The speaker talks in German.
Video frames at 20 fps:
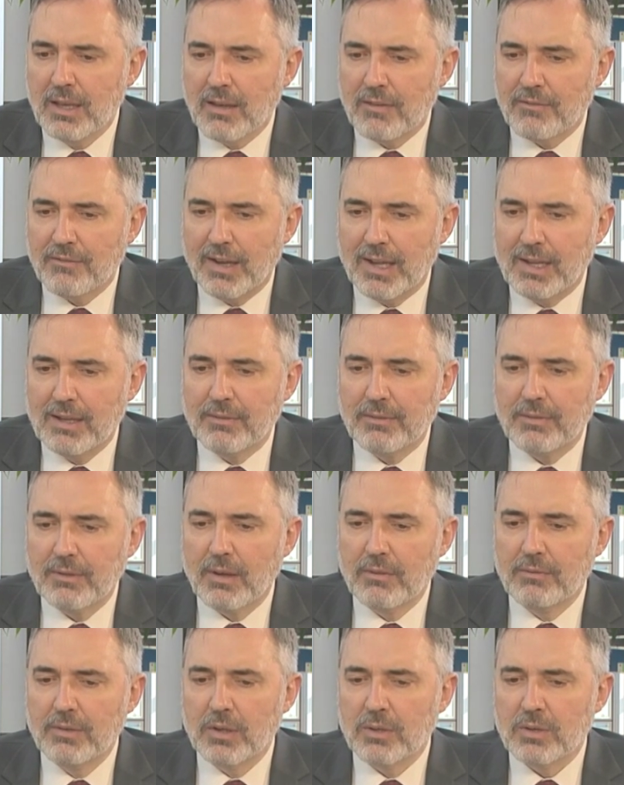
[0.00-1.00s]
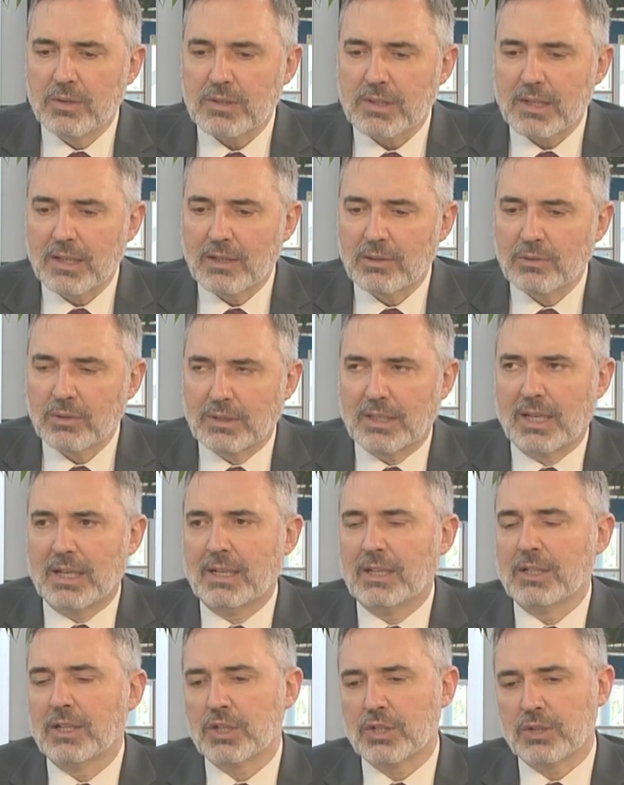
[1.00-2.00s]
weil wir Österreicher nur dann
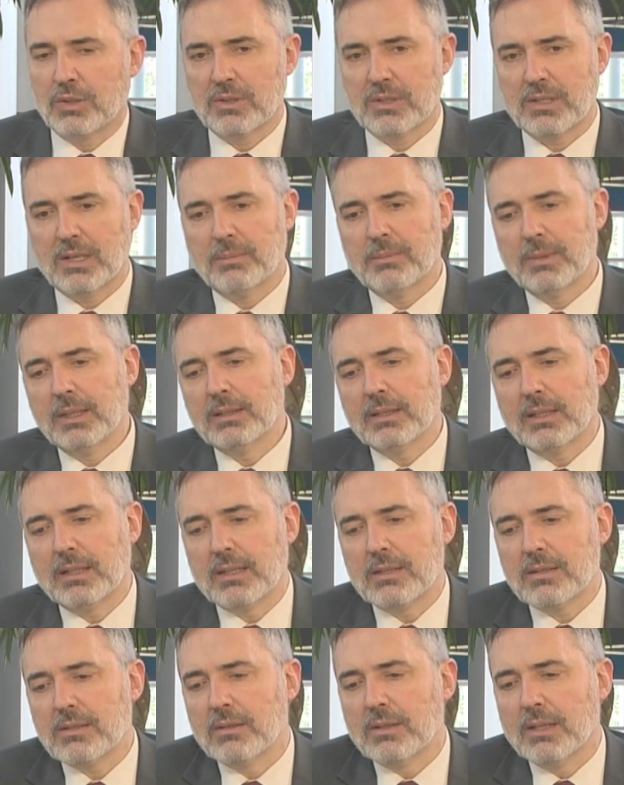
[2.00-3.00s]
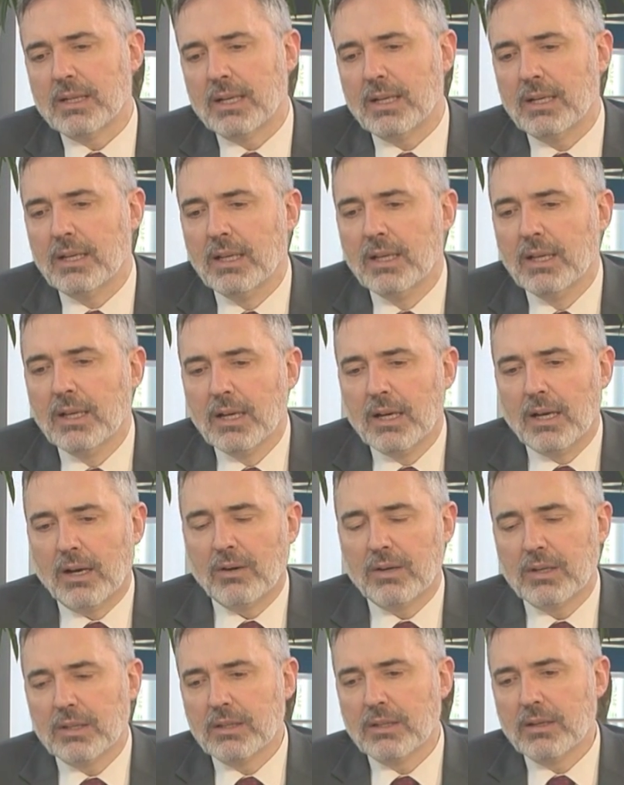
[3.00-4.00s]
eine Chance haben, international
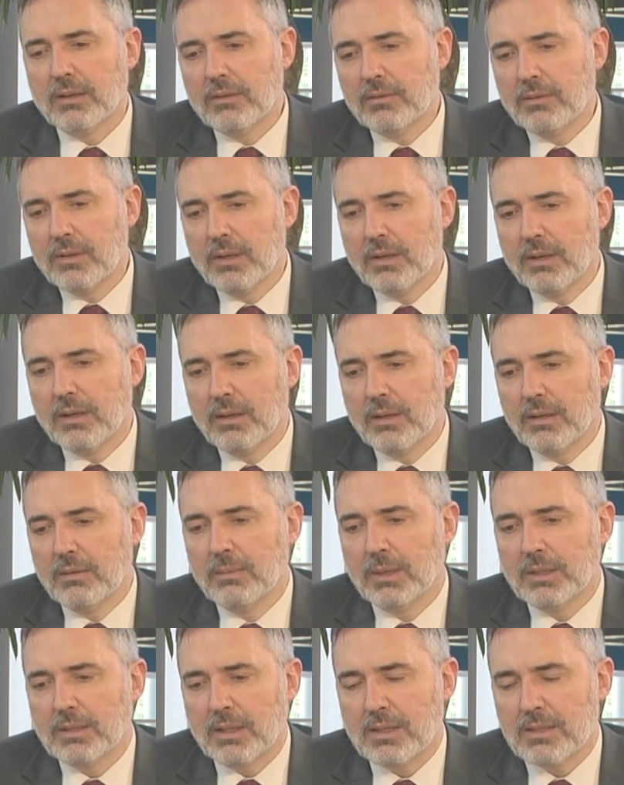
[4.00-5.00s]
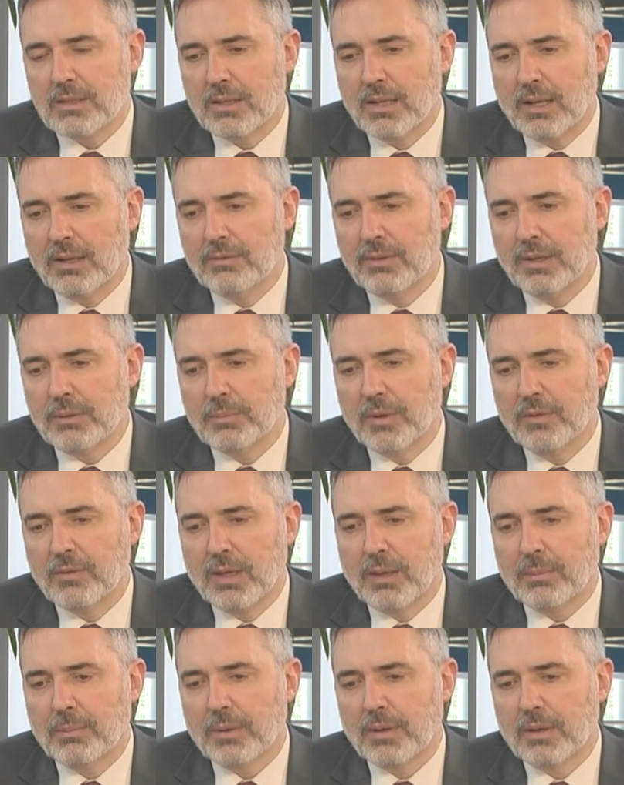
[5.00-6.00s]
auch in der, äh, im internationalen
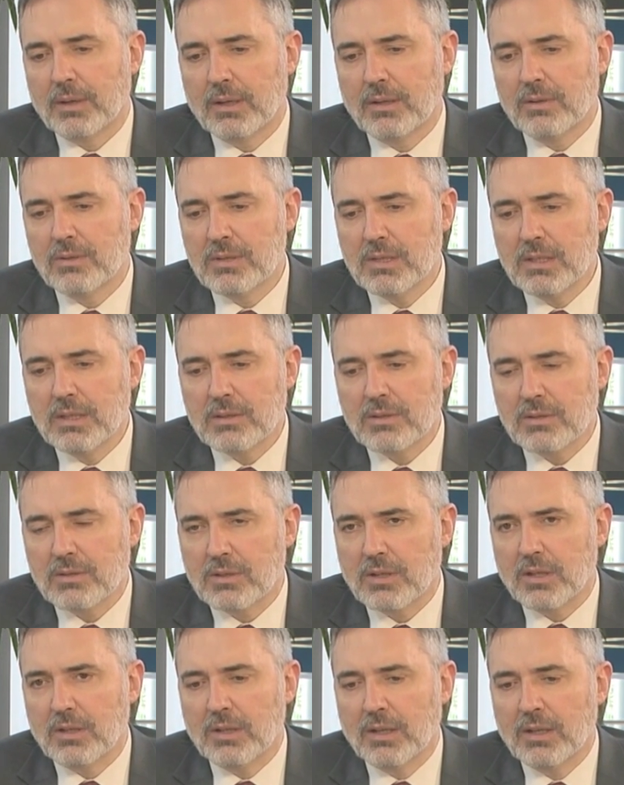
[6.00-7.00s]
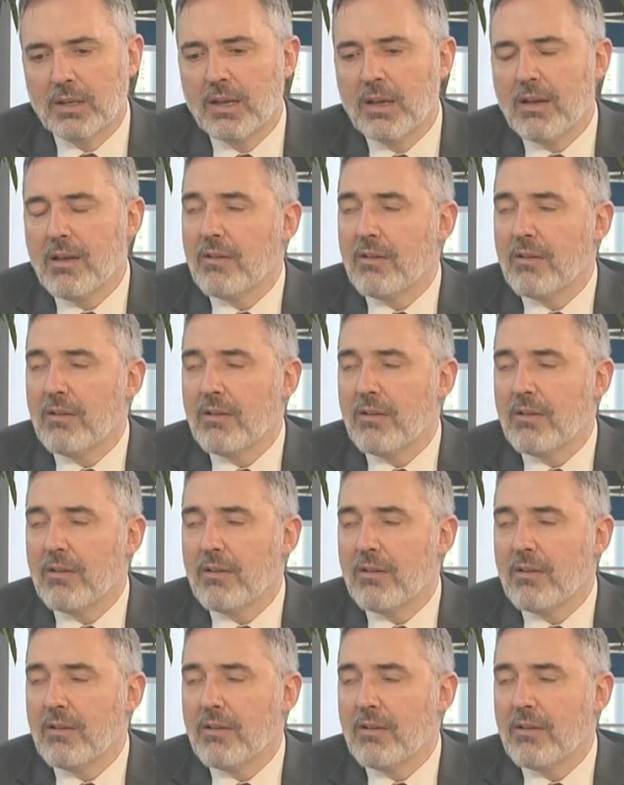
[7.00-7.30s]
Wettbewerb realisieren zu können,